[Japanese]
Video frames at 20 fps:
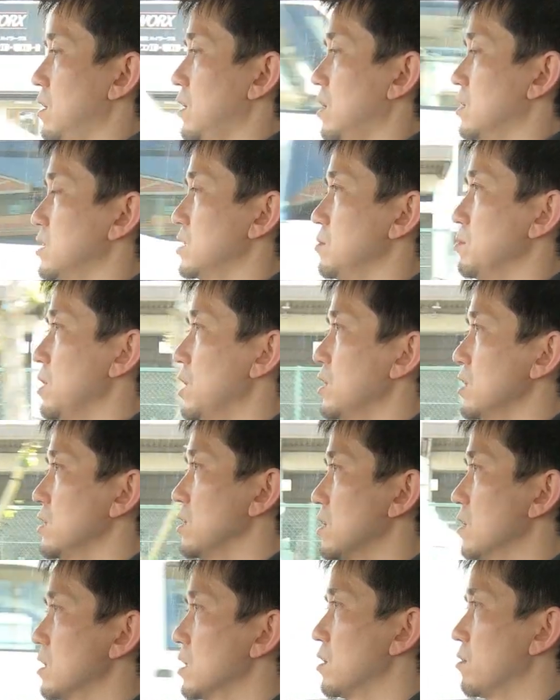足回り
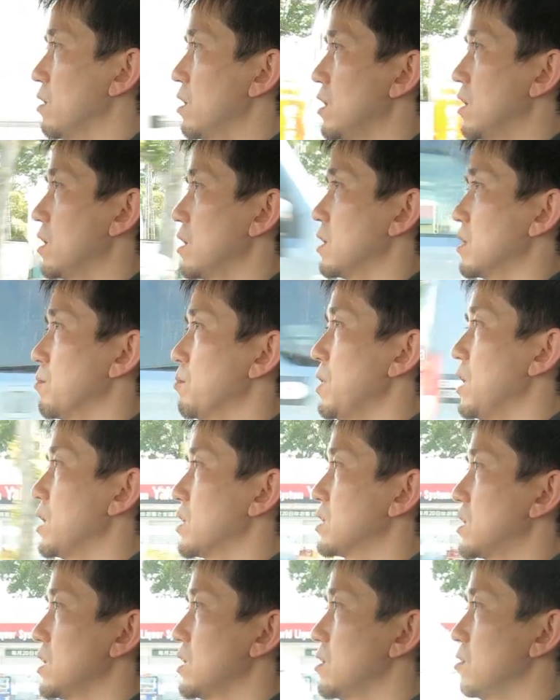なんかはま
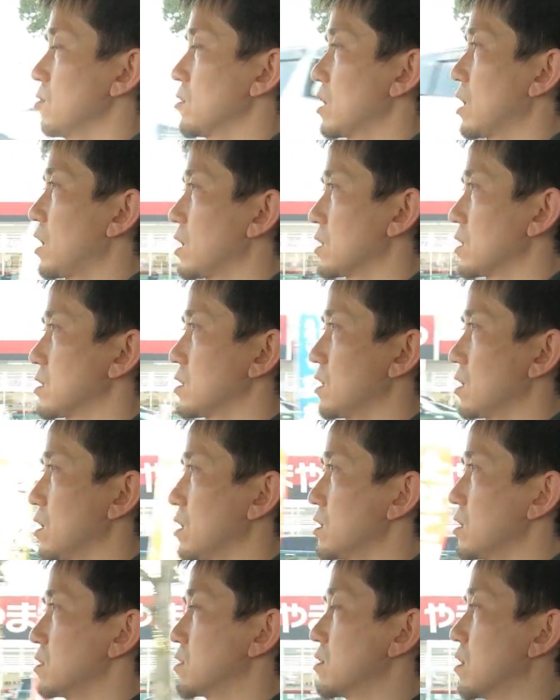あ適度な硬さ
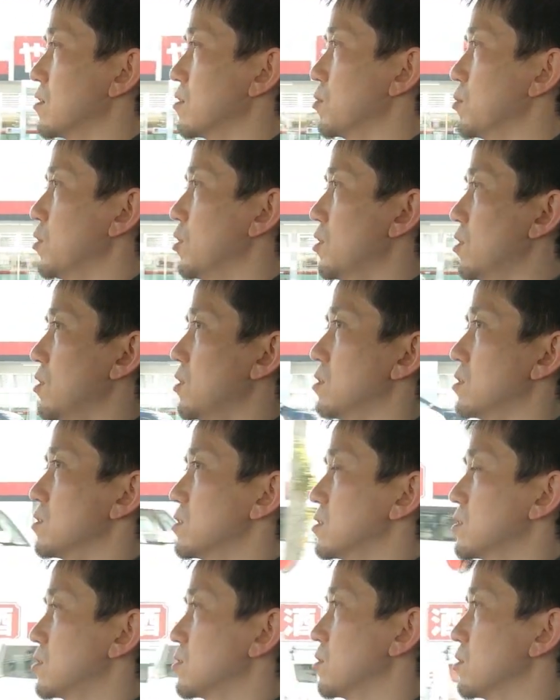なんですけども、
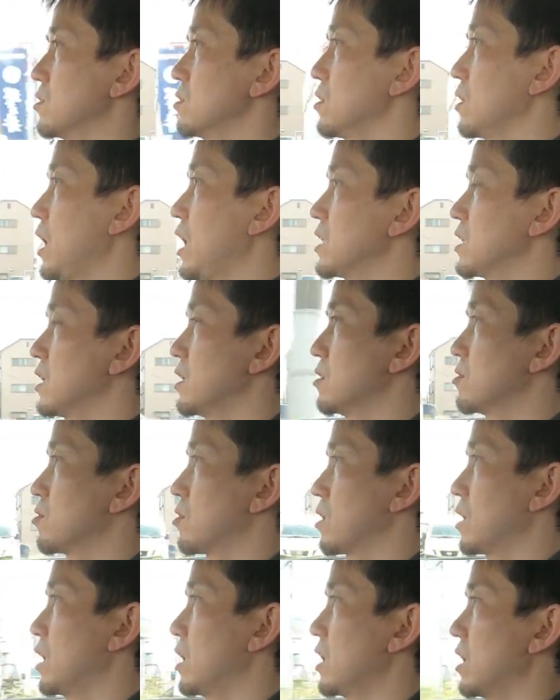すごく跳ねる
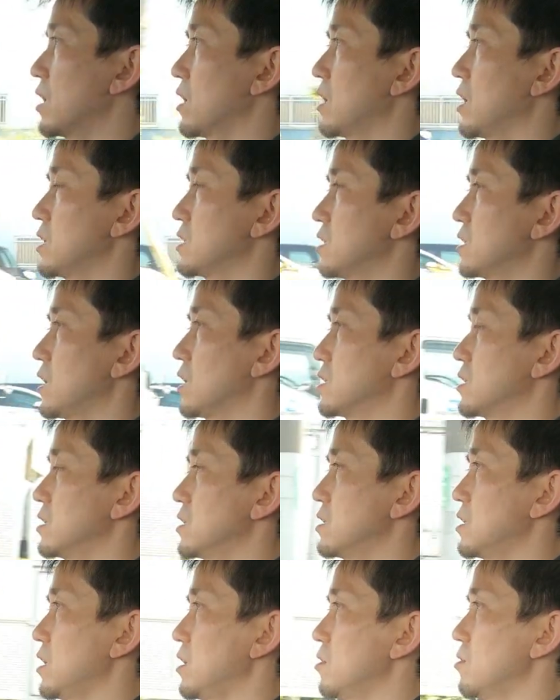とか
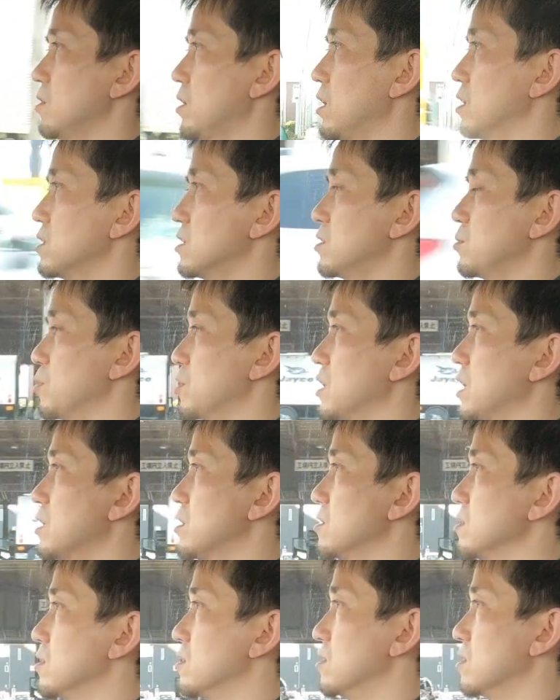ガチガチっていう感じもな
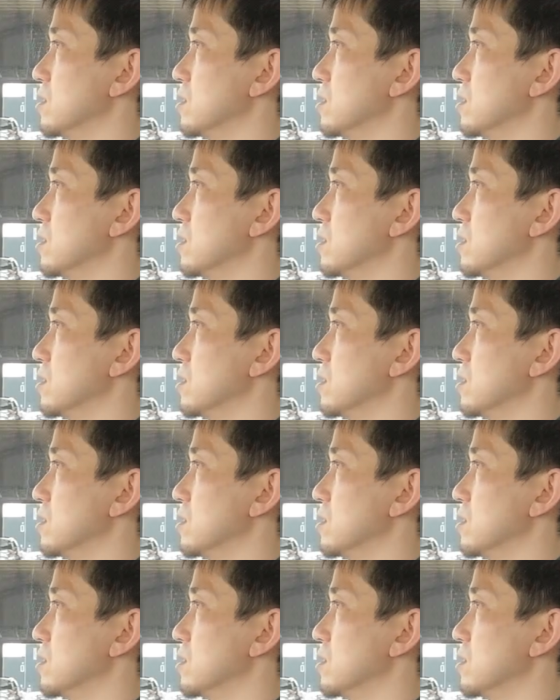く、